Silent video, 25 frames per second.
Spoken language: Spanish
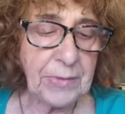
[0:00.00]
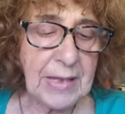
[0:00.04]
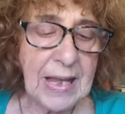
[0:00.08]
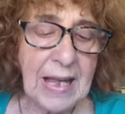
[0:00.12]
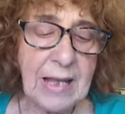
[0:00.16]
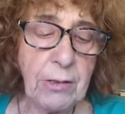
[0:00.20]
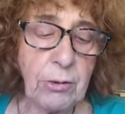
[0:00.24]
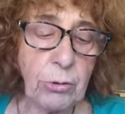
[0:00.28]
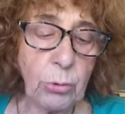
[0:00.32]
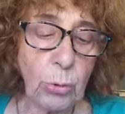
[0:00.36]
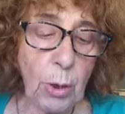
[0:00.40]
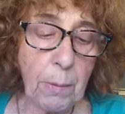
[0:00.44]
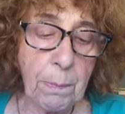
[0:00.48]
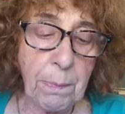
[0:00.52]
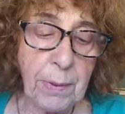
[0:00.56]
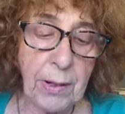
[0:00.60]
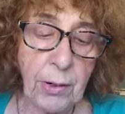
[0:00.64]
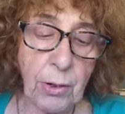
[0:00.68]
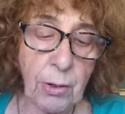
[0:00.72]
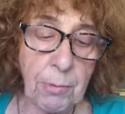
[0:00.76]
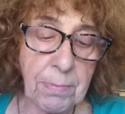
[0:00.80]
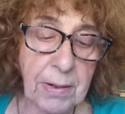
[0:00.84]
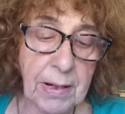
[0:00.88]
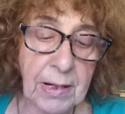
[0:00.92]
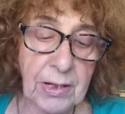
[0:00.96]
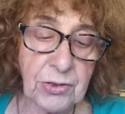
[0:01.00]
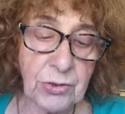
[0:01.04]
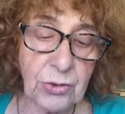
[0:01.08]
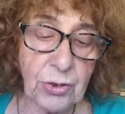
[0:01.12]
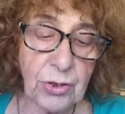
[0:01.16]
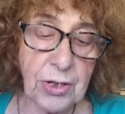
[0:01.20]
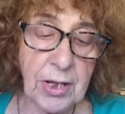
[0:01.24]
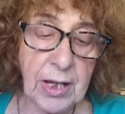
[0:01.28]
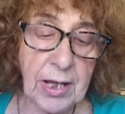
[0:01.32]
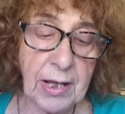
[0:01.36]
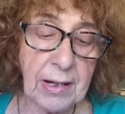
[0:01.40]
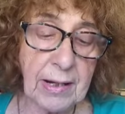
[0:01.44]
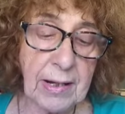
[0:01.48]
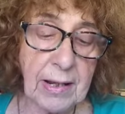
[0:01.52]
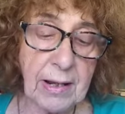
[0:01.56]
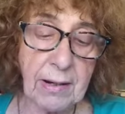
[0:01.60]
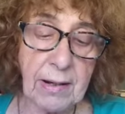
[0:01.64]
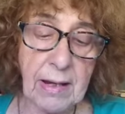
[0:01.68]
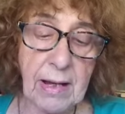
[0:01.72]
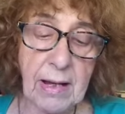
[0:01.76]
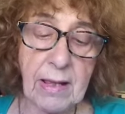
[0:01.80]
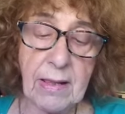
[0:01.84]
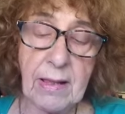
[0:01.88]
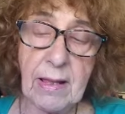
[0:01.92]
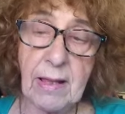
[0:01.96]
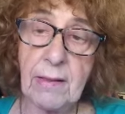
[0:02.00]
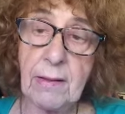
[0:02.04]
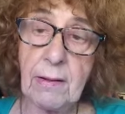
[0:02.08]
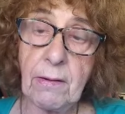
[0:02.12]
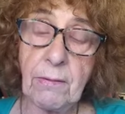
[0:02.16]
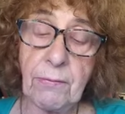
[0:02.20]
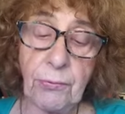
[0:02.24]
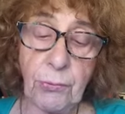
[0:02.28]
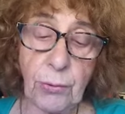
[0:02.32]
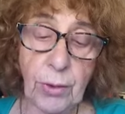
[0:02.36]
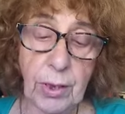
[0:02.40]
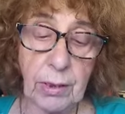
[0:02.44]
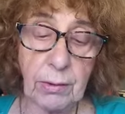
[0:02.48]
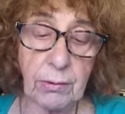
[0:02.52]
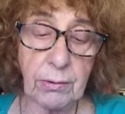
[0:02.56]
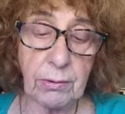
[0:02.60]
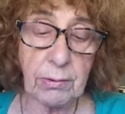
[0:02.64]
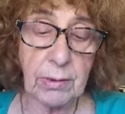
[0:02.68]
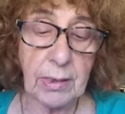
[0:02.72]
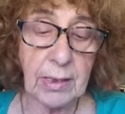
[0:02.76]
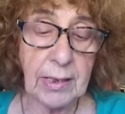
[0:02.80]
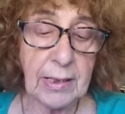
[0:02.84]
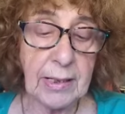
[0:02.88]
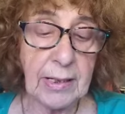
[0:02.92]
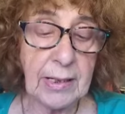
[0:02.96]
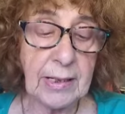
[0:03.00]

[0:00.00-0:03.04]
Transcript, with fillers: tanto esperó para soñar la realidad del fuego,